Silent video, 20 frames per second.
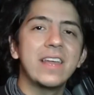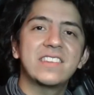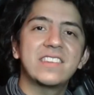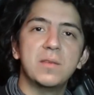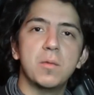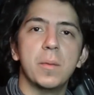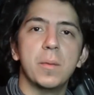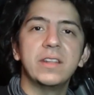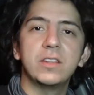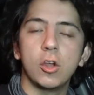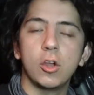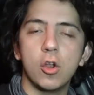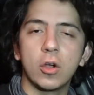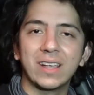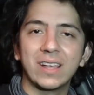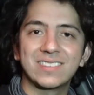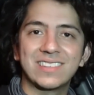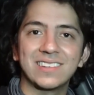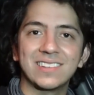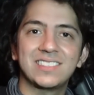este momento lo
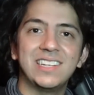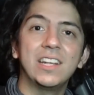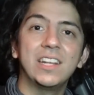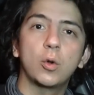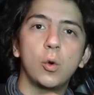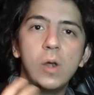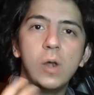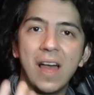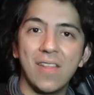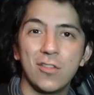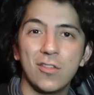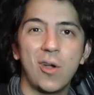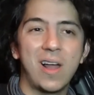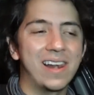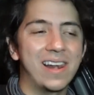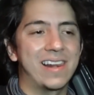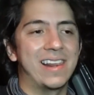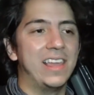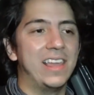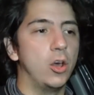que está circulando
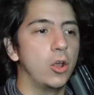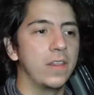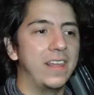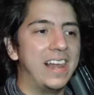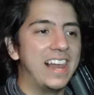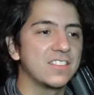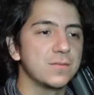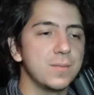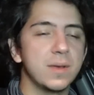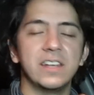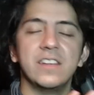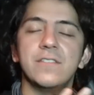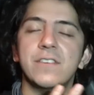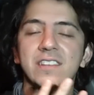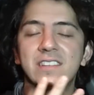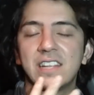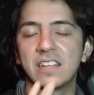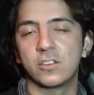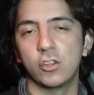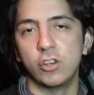alrededor de las
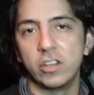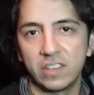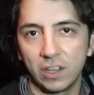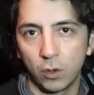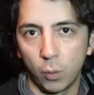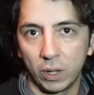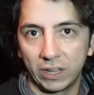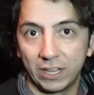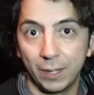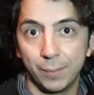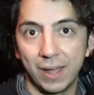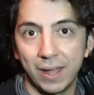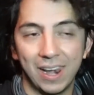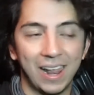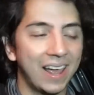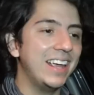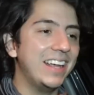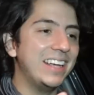manifestaciones en Guatemala